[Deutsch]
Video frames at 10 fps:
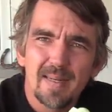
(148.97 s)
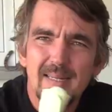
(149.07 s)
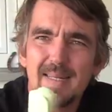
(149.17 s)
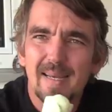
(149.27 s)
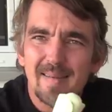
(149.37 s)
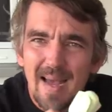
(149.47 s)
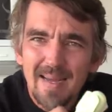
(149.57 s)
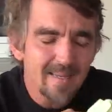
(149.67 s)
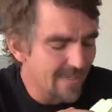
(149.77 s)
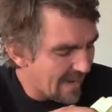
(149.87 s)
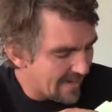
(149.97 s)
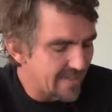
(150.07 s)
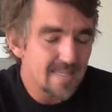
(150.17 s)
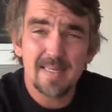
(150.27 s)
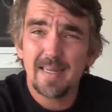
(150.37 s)
Dieser Gedankengang
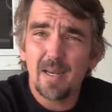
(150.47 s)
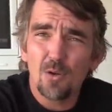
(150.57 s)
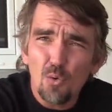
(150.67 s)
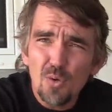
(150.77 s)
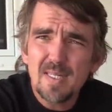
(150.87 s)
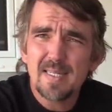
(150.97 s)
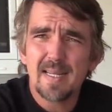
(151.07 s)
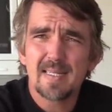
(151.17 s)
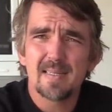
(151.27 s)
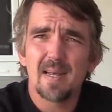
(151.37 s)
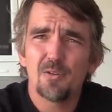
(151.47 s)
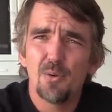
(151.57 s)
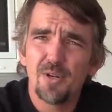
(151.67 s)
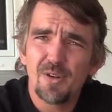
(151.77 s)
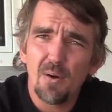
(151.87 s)
ist in den Grundsätzen
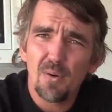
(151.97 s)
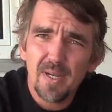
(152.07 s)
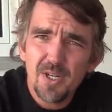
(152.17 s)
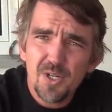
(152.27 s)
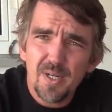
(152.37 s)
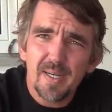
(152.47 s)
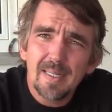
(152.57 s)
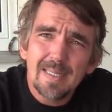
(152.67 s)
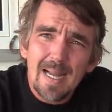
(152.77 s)
natürlich auch richtig,